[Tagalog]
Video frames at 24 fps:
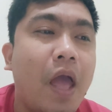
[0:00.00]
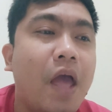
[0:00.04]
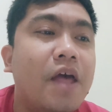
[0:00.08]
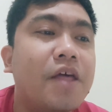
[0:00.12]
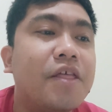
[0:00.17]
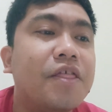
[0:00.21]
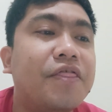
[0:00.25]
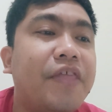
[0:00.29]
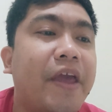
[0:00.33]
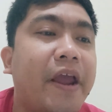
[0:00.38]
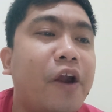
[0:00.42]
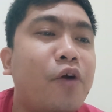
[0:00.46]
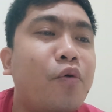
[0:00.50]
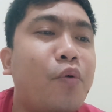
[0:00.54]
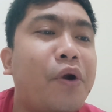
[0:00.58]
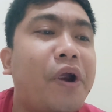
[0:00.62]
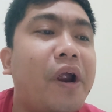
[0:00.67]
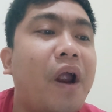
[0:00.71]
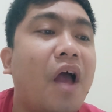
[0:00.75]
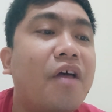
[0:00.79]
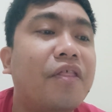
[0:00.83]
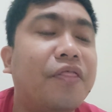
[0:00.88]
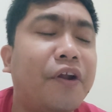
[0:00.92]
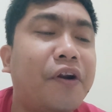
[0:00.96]
There
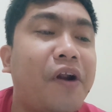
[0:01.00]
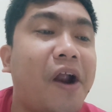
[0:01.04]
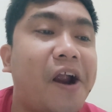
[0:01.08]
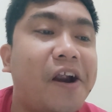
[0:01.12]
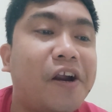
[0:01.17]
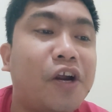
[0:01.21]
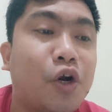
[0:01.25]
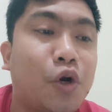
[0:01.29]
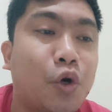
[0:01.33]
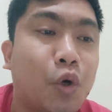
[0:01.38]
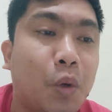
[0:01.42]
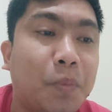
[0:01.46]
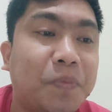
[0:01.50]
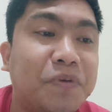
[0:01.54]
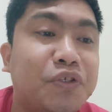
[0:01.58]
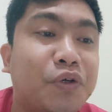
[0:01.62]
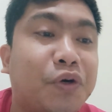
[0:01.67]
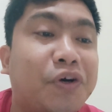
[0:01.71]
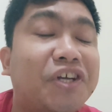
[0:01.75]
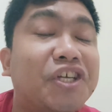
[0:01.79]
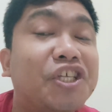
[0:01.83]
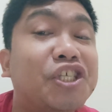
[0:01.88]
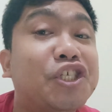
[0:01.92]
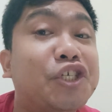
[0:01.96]
were there are groups
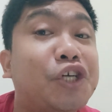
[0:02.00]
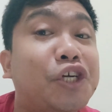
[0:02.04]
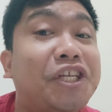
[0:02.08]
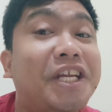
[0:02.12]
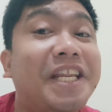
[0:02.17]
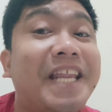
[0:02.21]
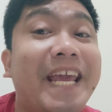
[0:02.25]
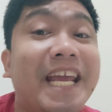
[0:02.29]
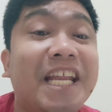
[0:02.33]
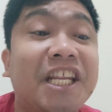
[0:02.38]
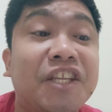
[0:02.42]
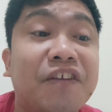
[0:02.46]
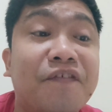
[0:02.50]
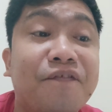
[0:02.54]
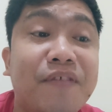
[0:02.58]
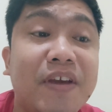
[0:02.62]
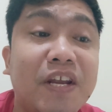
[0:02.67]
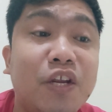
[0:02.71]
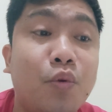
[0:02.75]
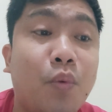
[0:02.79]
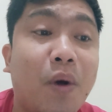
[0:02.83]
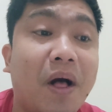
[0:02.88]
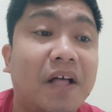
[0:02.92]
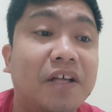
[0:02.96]
or certain
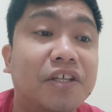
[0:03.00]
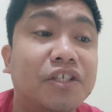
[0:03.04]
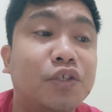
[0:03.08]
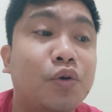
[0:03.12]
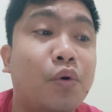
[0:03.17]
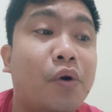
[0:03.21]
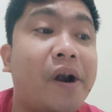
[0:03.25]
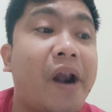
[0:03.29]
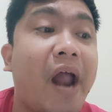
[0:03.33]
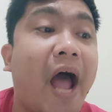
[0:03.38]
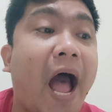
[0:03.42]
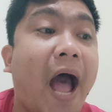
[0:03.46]
individuals who are